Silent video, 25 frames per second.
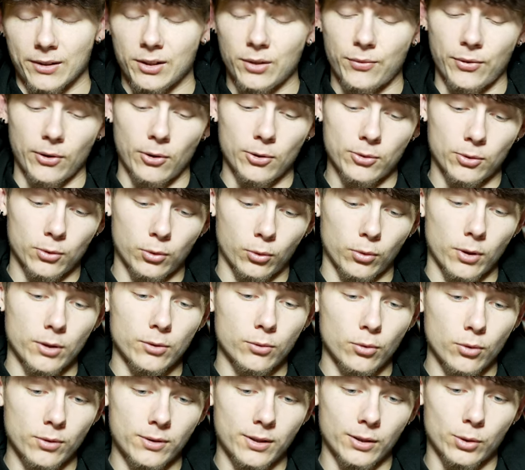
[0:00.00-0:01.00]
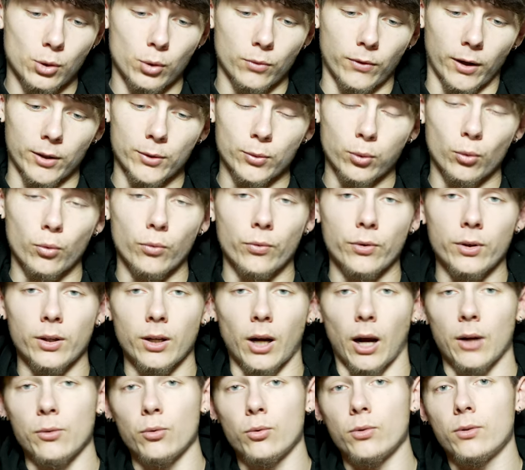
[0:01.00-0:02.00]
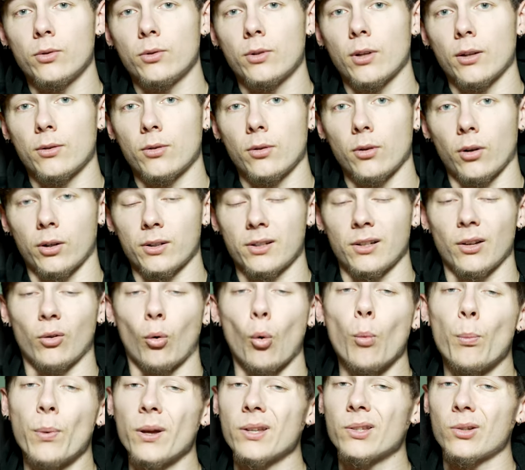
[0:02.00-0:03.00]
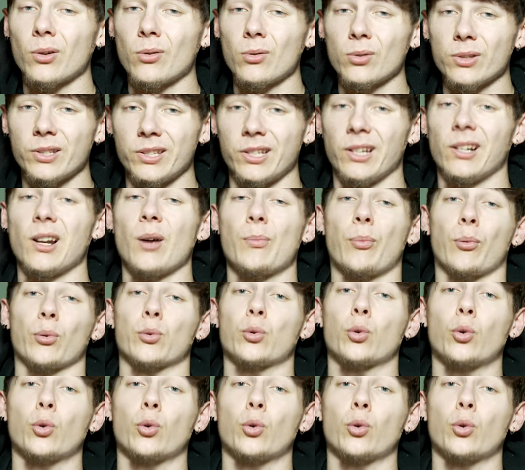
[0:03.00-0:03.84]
La différence entre les deux, c'est que tu vas retrouver un éducateur qui est compétent, qui est là pour